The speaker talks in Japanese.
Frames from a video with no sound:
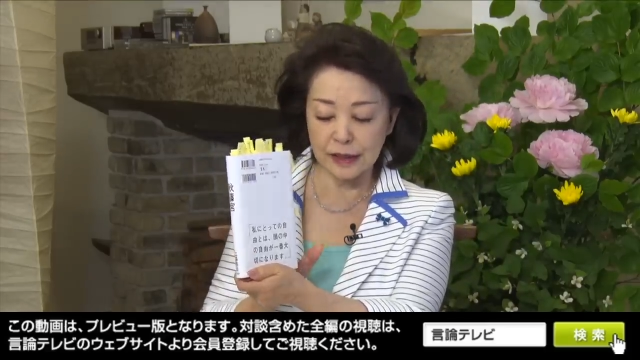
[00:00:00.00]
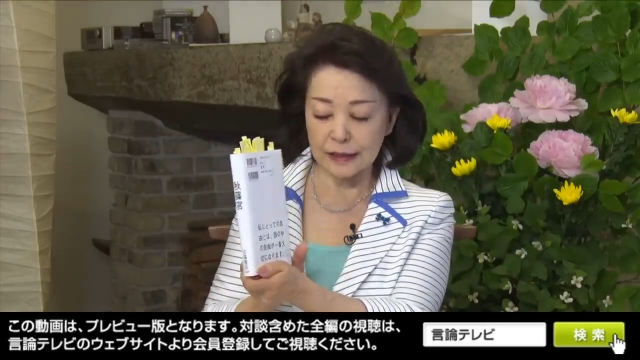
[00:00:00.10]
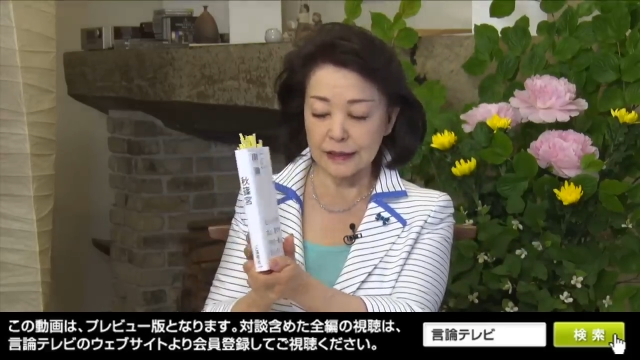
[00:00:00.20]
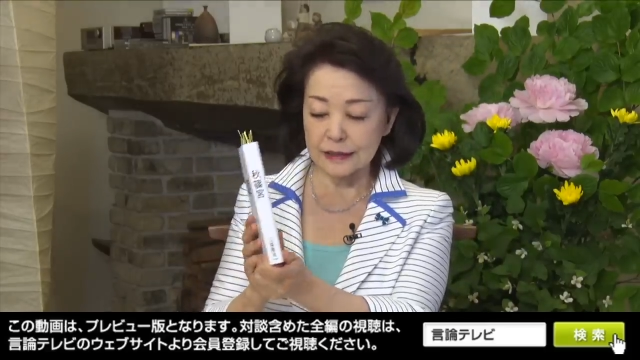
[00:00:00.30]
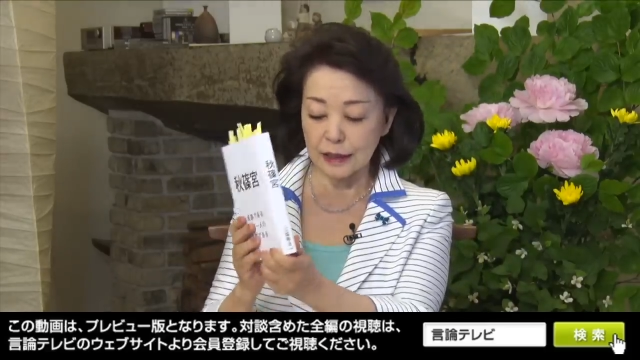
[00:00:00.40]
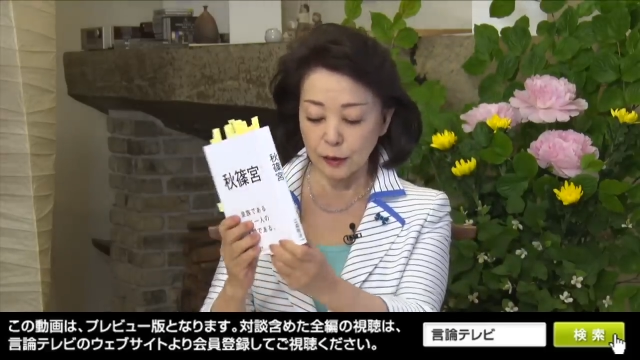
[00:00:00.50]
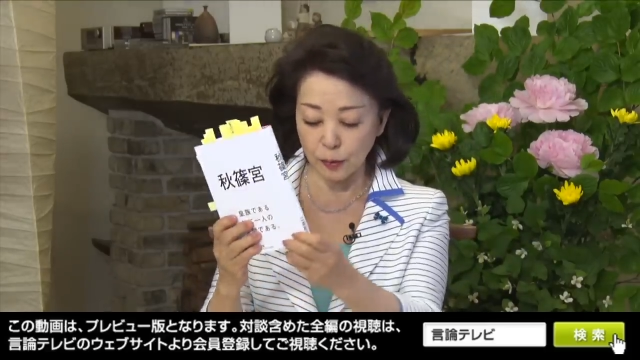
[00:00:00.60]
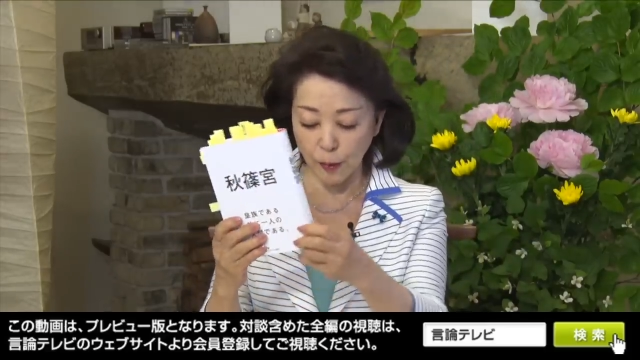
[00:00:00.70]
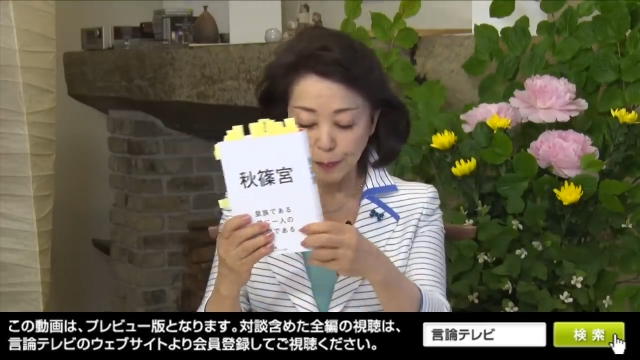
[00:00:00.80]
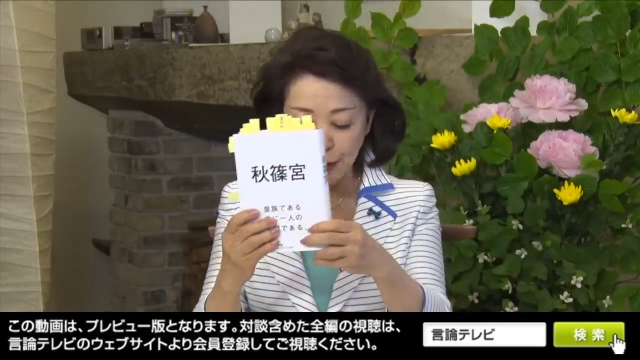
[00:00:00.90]
きなんですけど
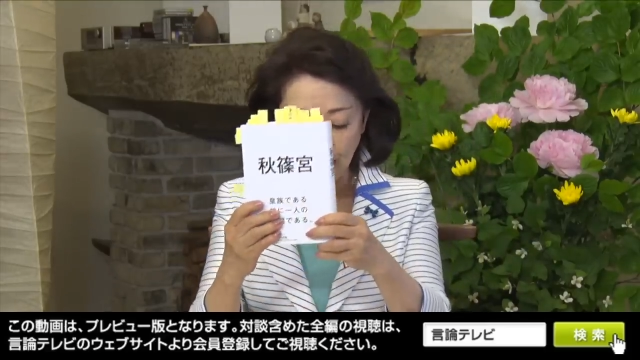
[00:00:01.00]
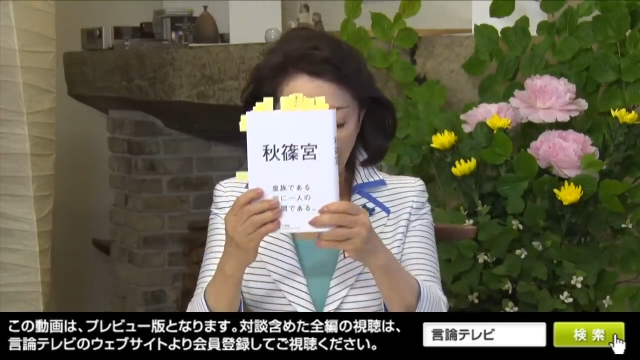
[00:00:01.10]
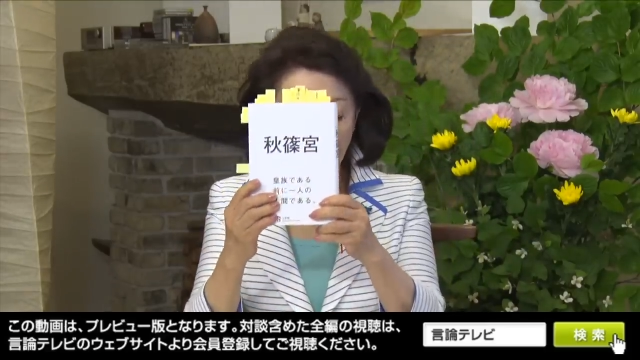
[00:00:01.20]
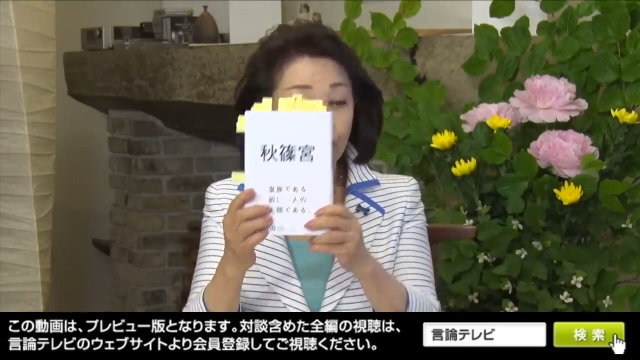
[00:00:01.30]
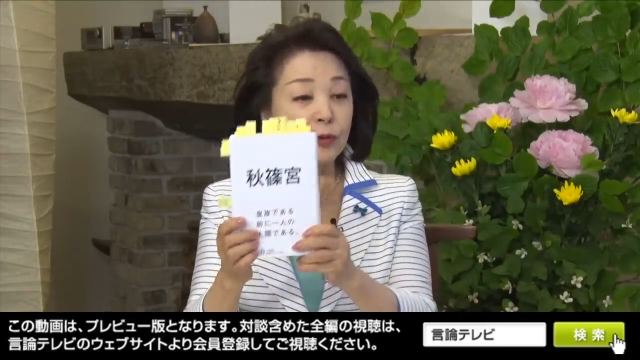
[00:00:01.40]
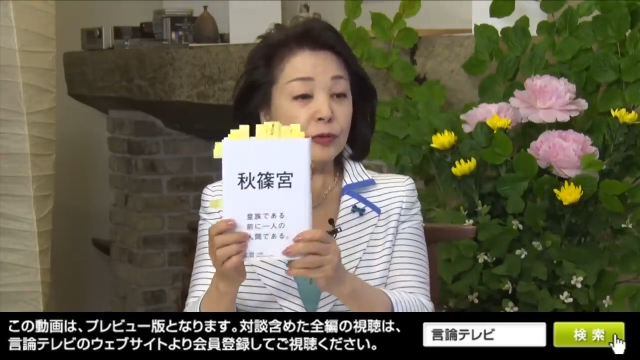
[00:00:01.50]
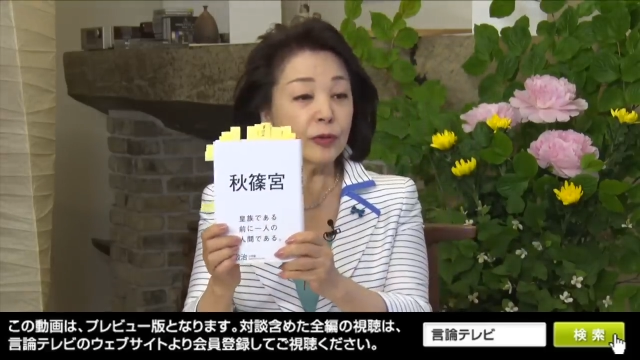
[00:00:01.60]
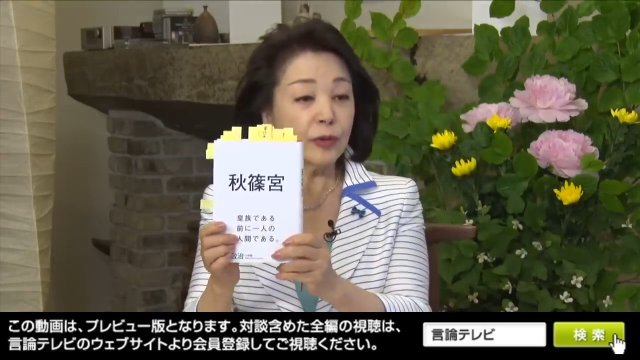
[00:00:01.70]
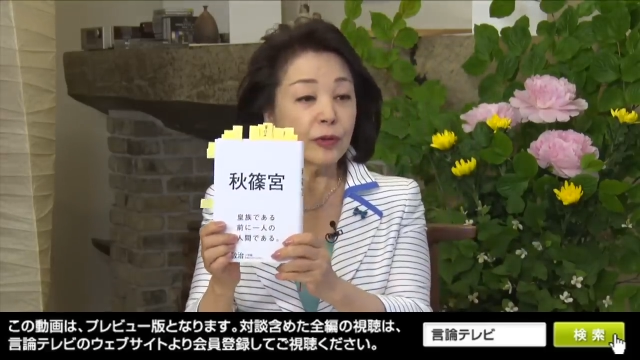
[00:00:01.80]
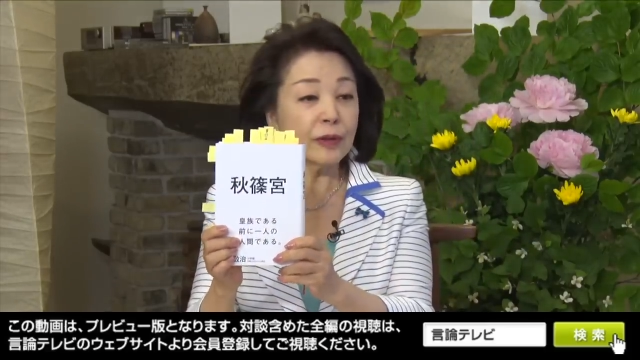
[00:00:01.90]
も、この
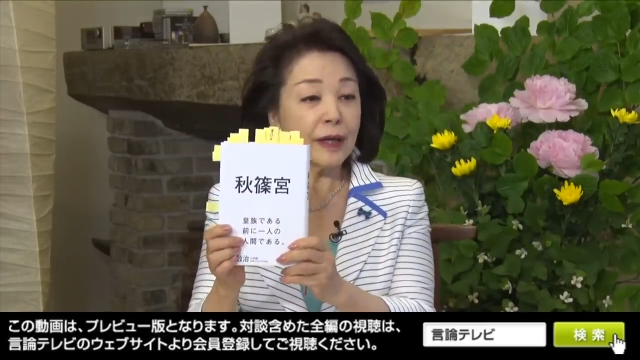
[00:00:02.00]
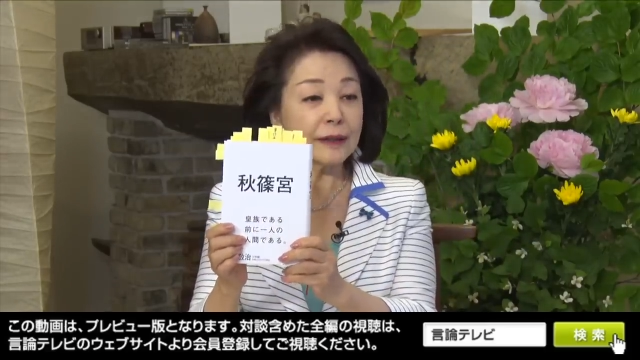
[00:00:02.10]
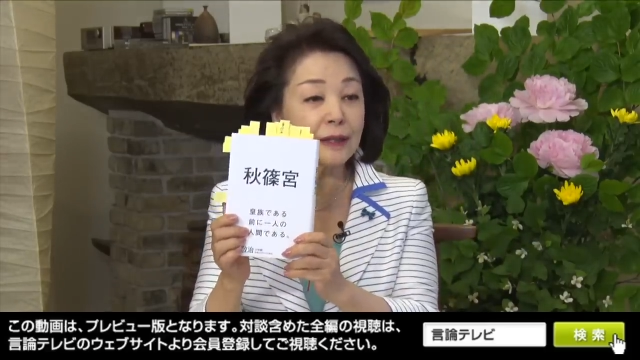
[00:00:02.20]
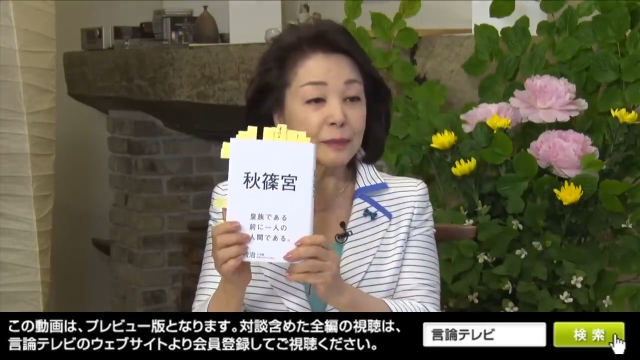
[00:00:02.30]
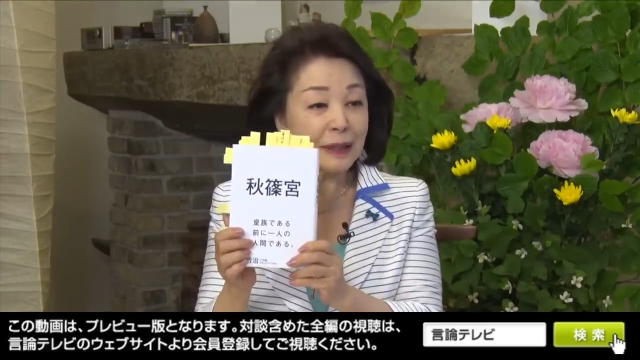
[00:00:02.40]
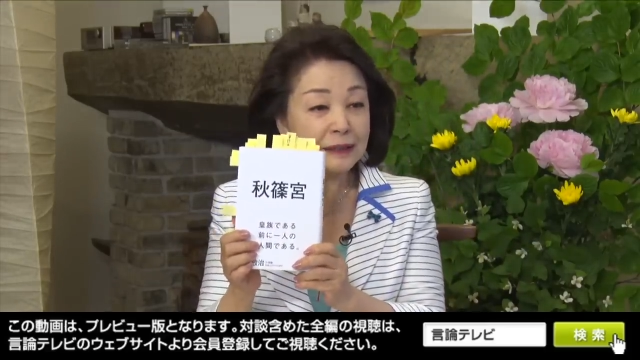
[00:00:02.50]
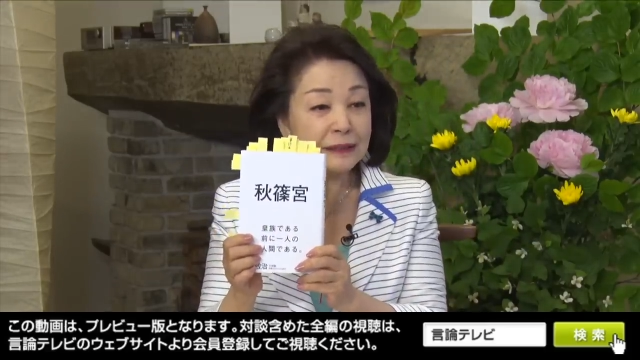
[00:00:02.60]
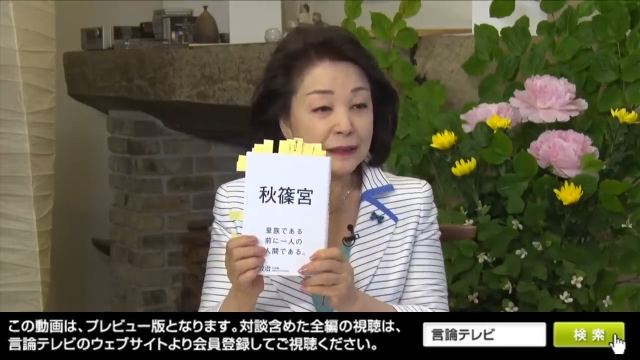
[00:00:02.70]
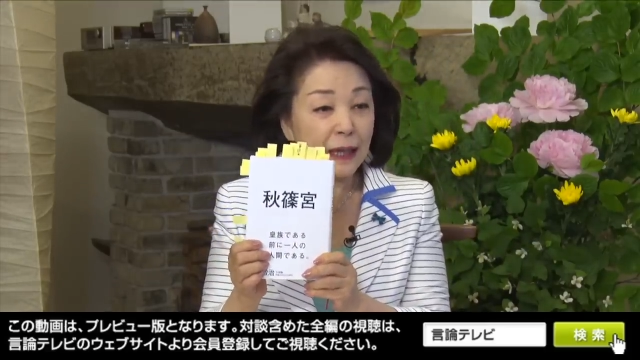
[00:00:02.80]
本が出ました。